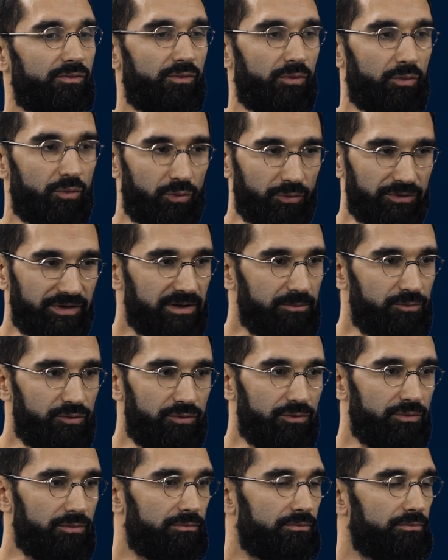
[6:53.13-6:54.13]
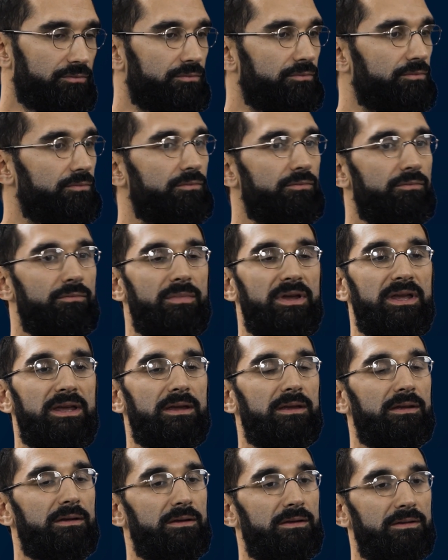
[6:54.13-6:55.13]
on contribue,
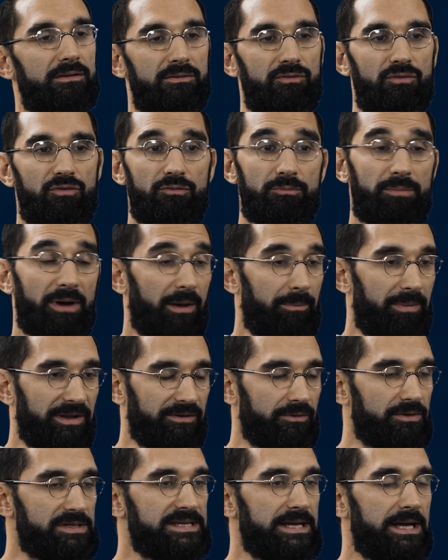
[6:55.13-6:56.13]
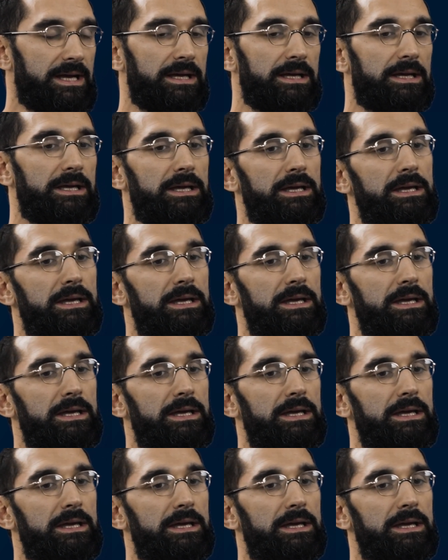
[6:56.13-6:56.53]
mais d'une part pas tant que ça,